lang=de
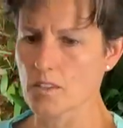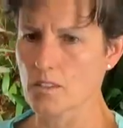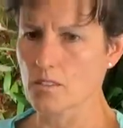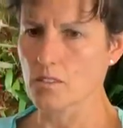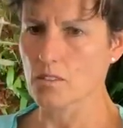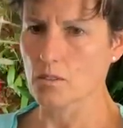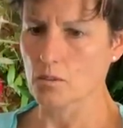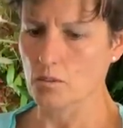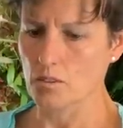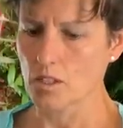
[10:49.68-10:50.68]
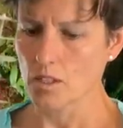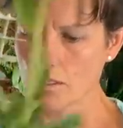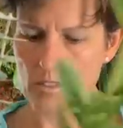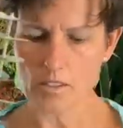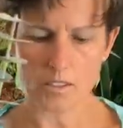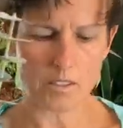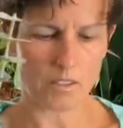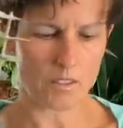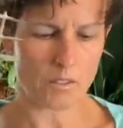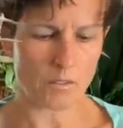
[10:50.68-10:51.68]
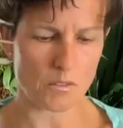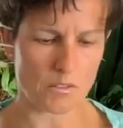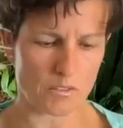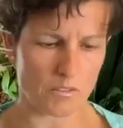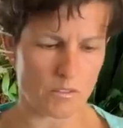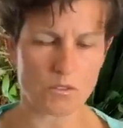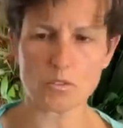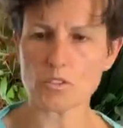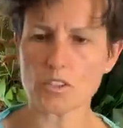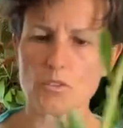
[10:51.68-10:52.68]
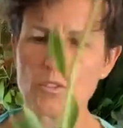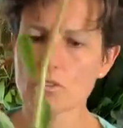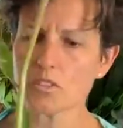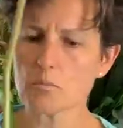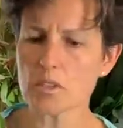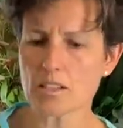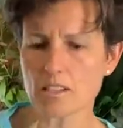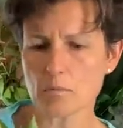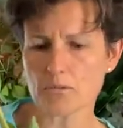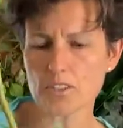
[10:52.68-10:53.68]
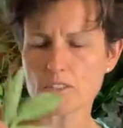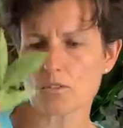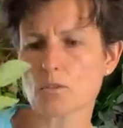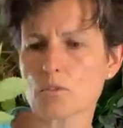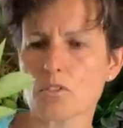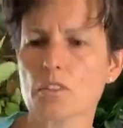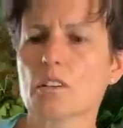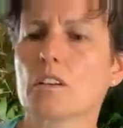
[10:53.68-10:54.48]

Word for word: so, die, äh, die, die mittlere Pfingstrose,